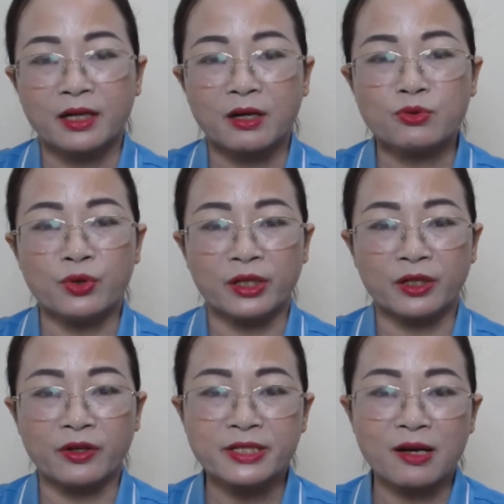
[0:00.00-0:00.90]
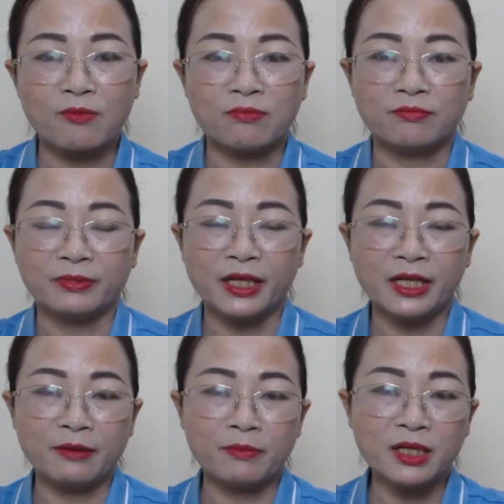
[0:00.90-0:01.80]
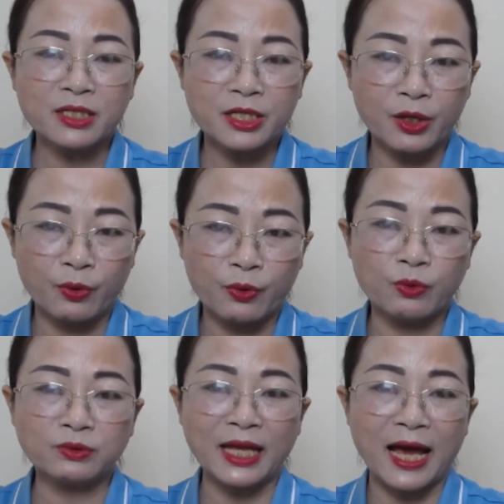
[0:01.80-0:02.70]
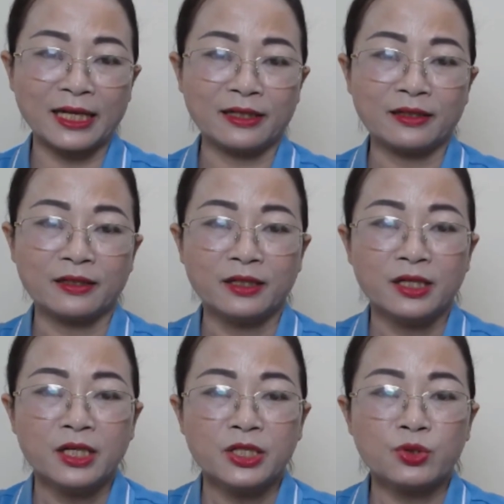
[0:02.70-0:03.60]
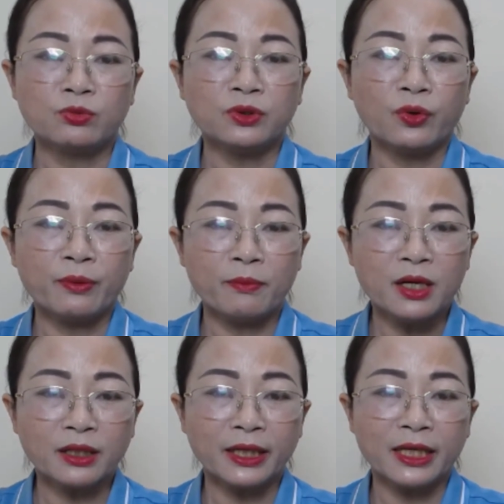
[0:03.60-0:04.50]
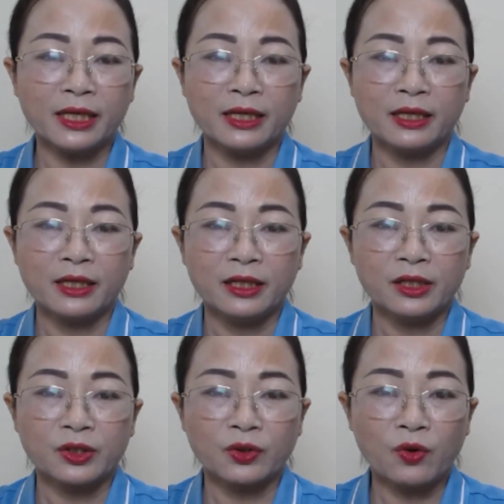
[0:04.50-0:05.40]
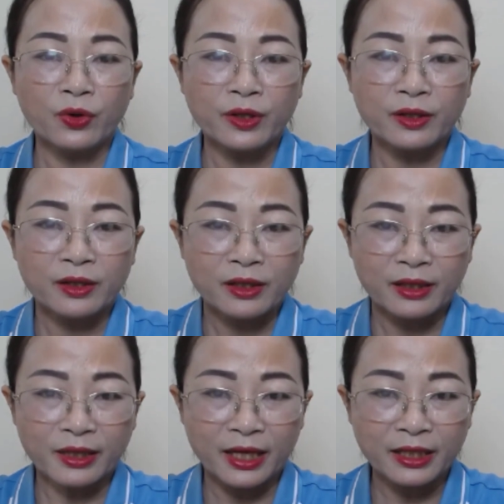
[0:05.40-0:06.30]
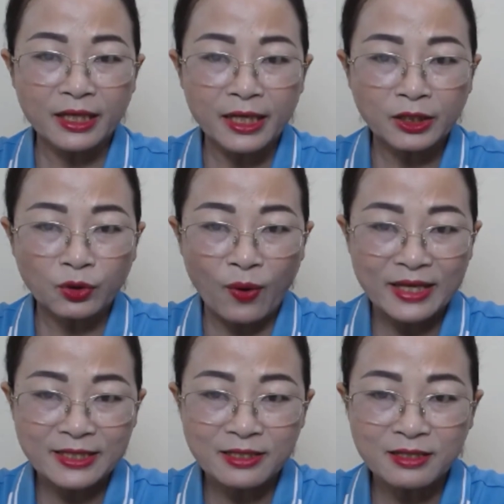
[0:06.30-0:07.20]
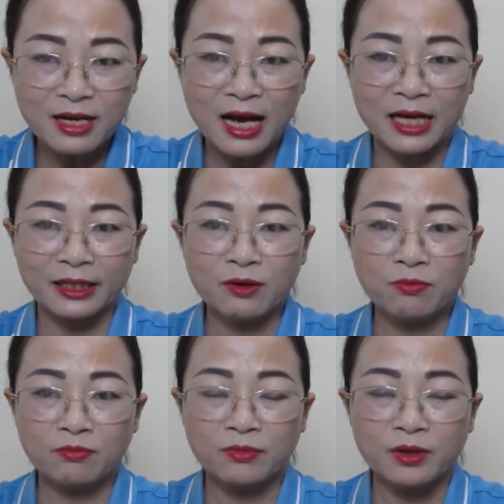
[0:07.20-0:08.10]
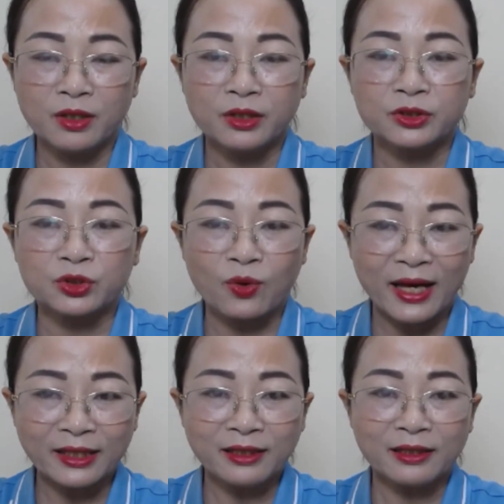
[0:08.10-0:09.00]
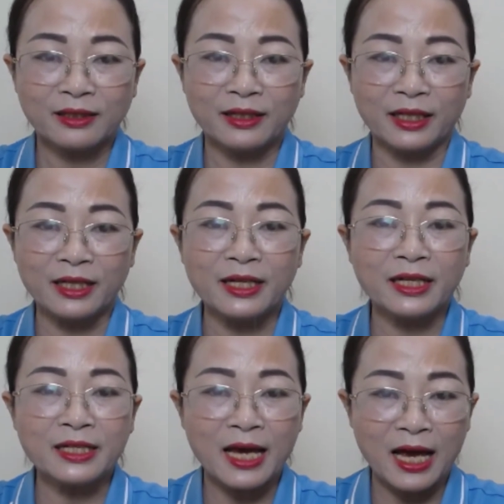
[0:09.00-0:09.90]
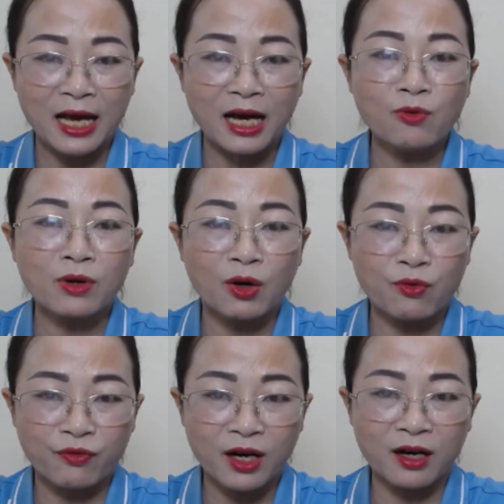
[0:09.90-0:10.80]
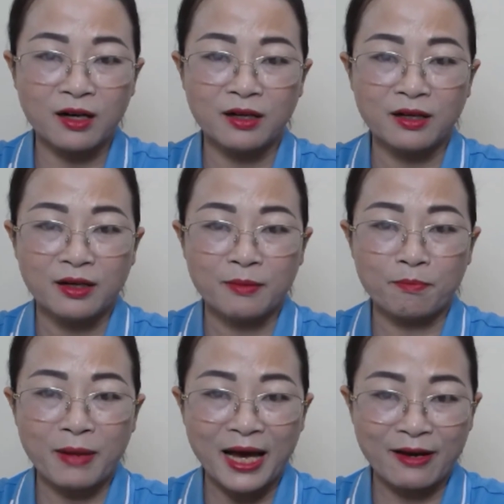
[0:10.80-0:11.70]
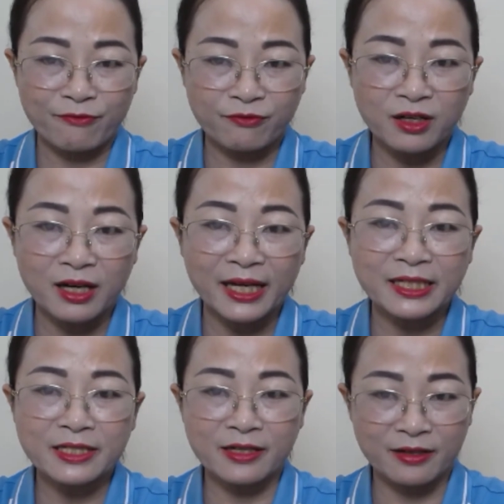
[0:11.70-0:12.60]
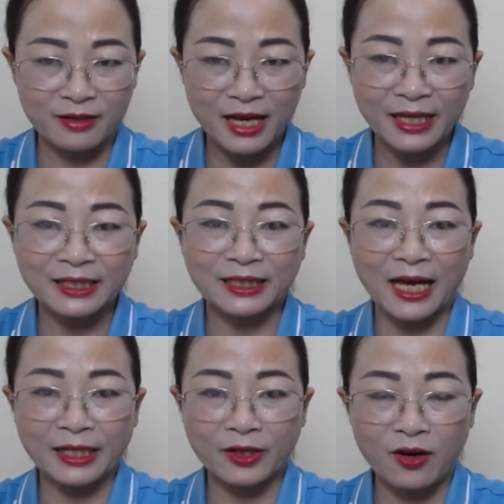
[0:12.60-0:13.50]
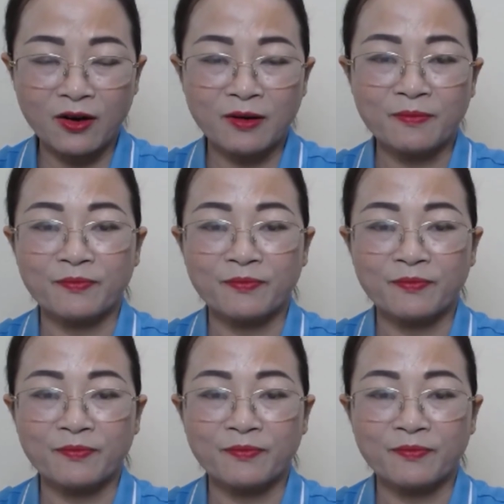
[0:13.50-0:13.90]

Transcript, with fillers: Câu chuyện nói xong thì bữa rượu cũng tàn. Chúng tôi bước đi. Tôi để đi đến tòa sứ Hà Đông, Doãn để đi đến nhà ông cậu vợ mà vợ anh chờ anh tại đó.